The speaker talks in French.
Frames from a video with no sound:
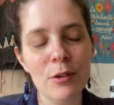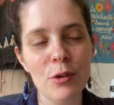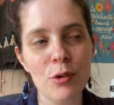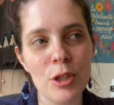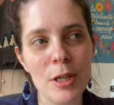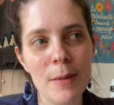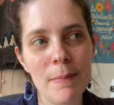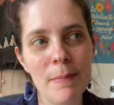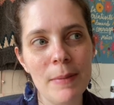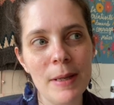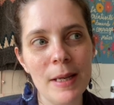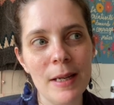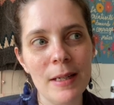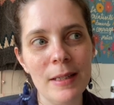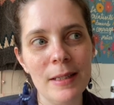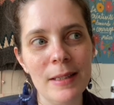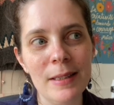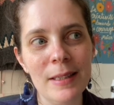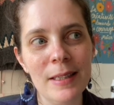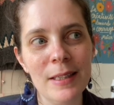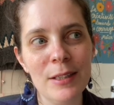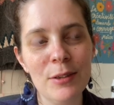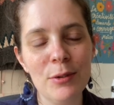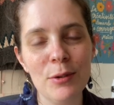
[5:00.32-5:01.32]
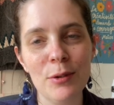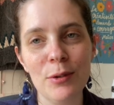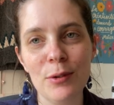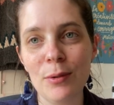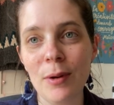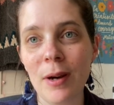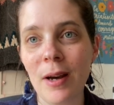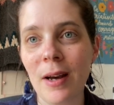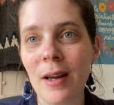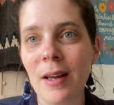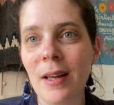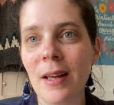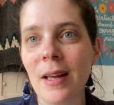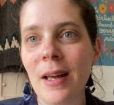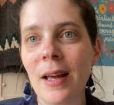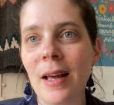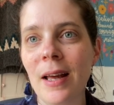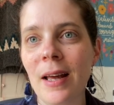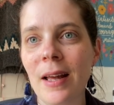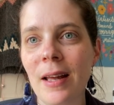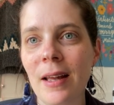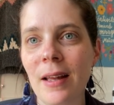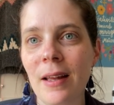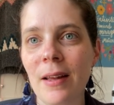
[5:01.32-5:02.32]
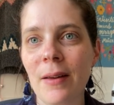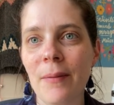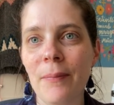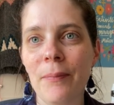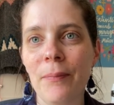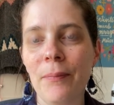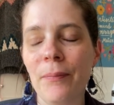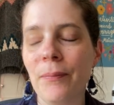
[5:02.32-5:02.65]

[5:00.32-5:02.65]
J'aime bien l'idée que ce soit un,